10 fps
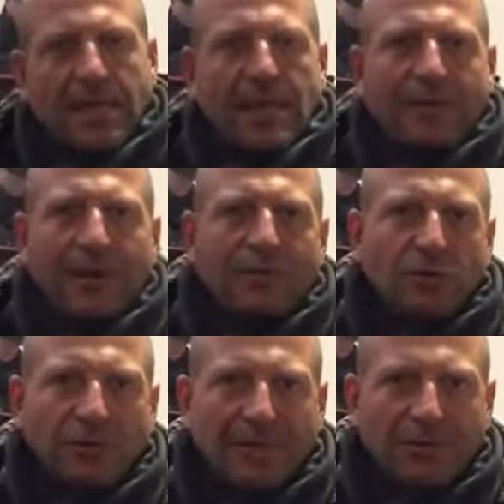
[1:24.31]
Eh, volevo
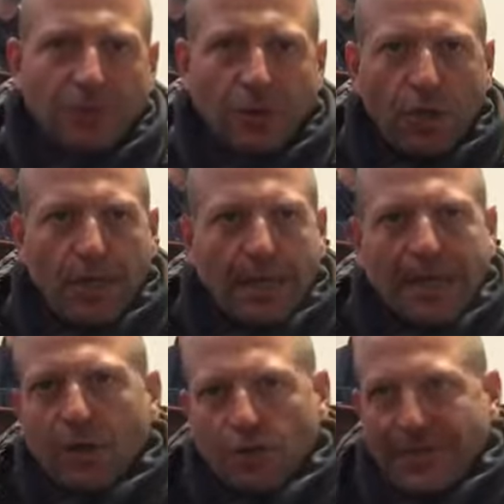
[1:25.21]
soltanto
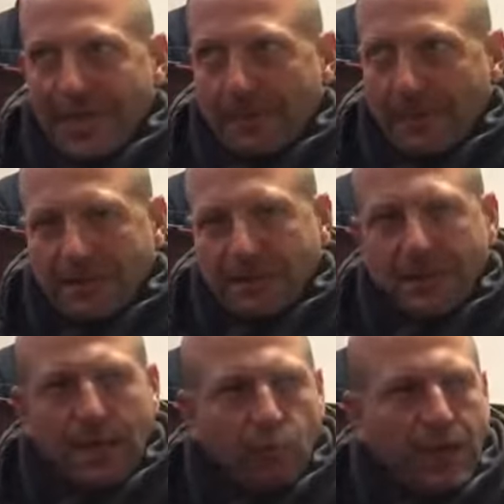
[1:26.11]
ricordare per
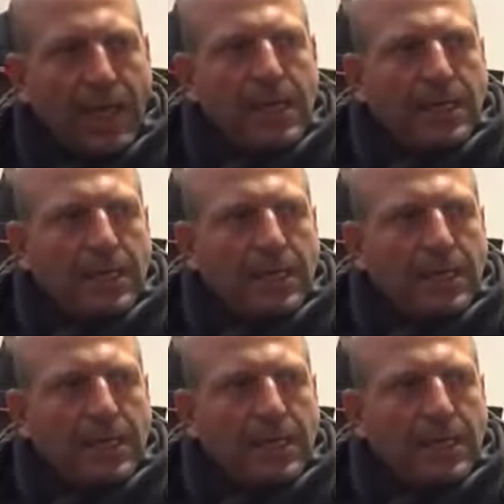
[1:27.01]
dirne una